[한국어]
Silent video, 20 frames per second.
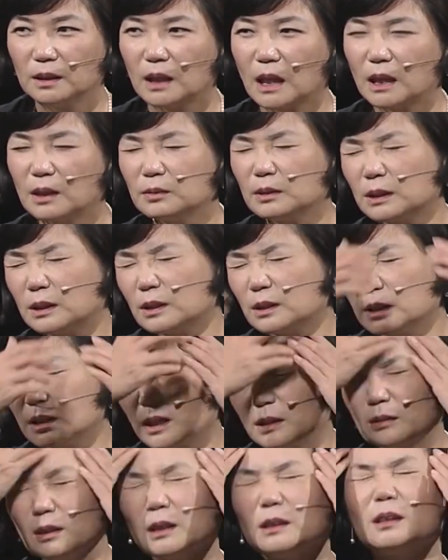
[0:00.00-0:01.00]
가끔씩 그런
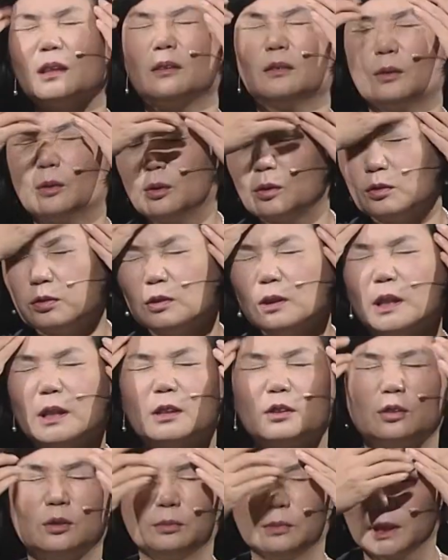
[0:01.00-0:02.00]
생각도 했어요. 꼭
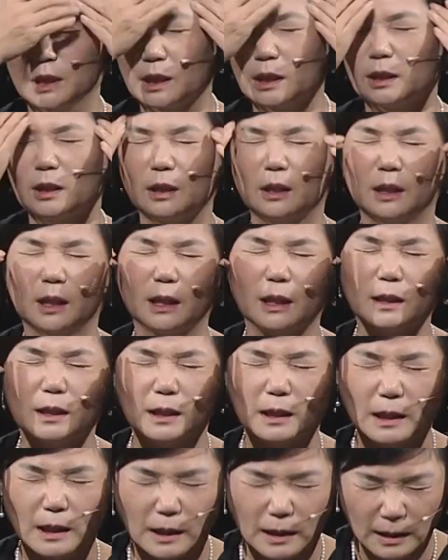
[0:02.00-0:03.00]
군대를 스무 살에 데려가야
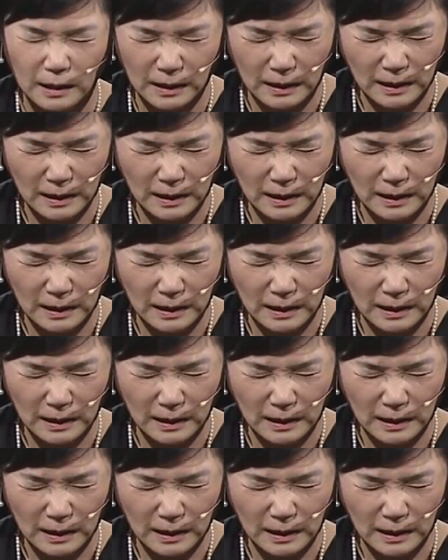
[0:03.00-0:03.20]
되나.